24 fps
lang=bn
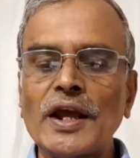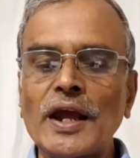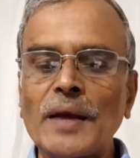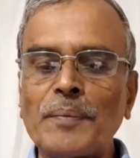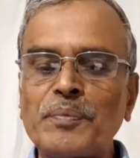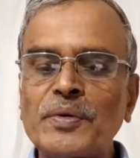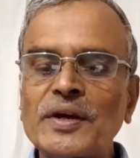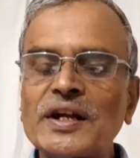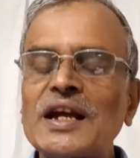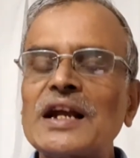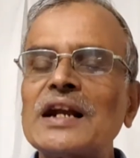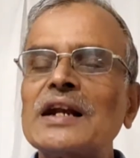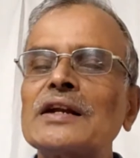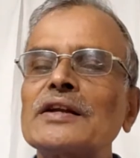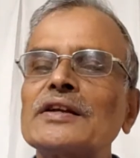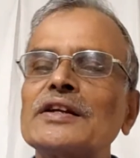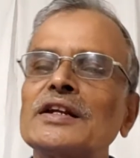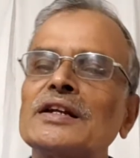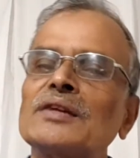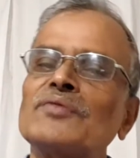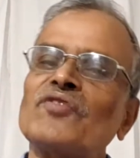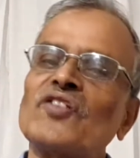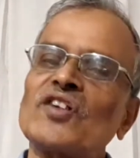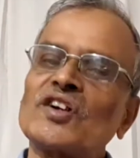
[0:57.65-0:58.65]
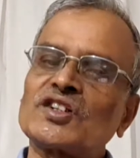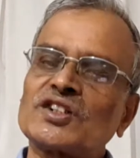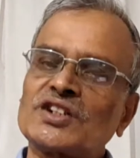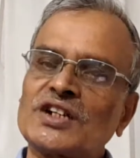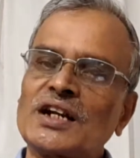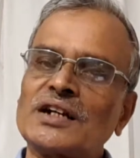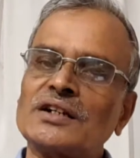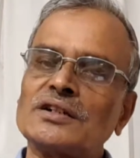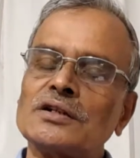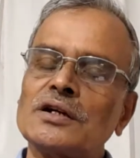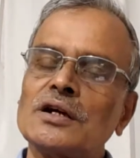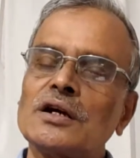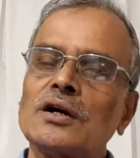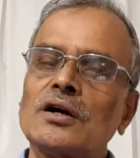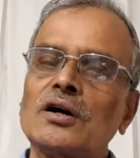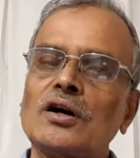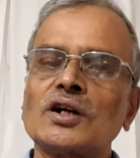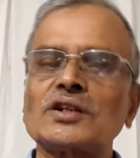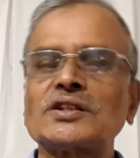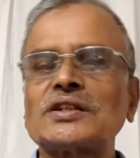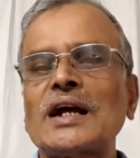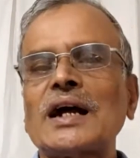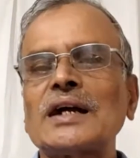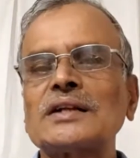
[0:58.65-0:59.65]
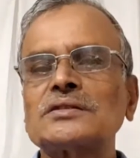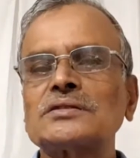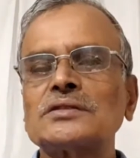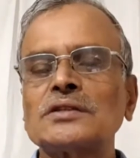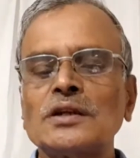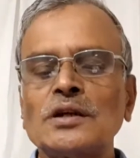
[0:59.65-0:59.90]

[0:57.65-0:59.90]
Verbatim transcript: এপিক্যাল ইনফেকশান অর্থাৎ